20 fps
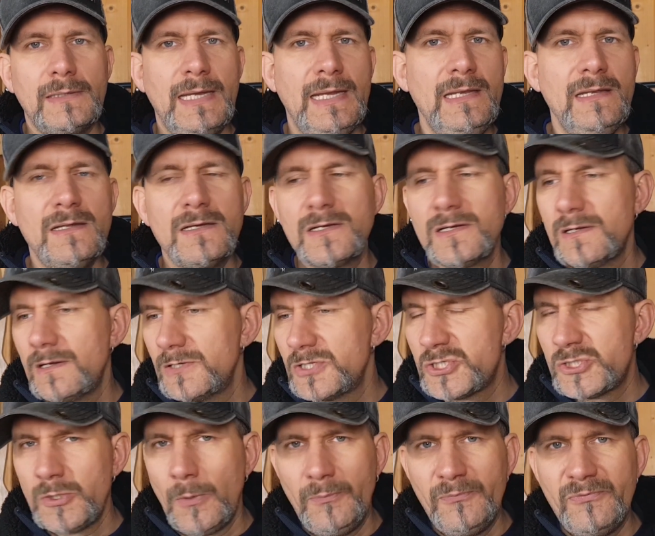Kinder
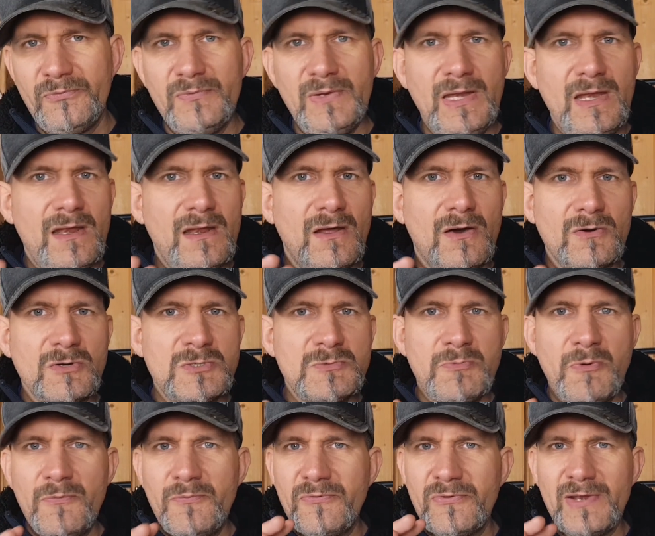stopfen in den
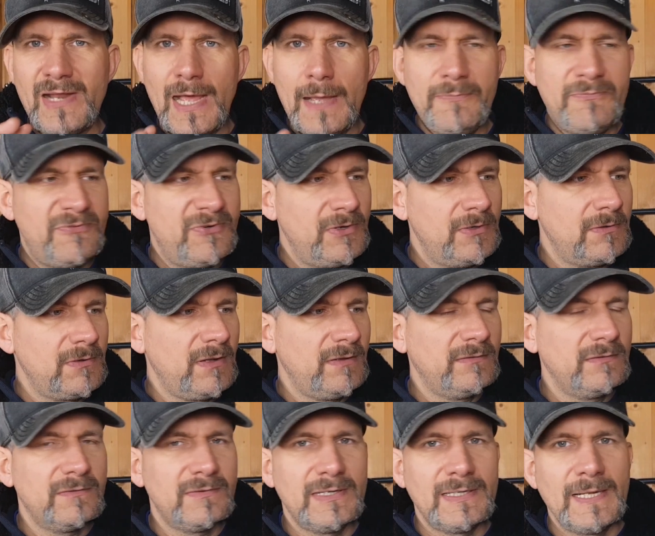Auspuff einen Apfel oder
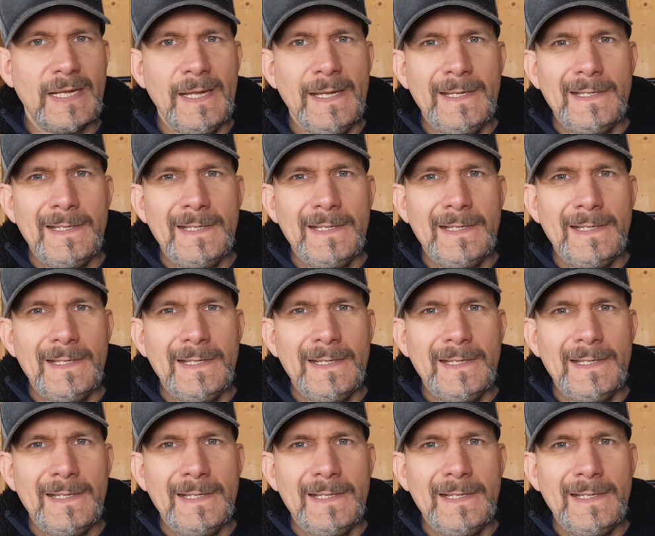sowas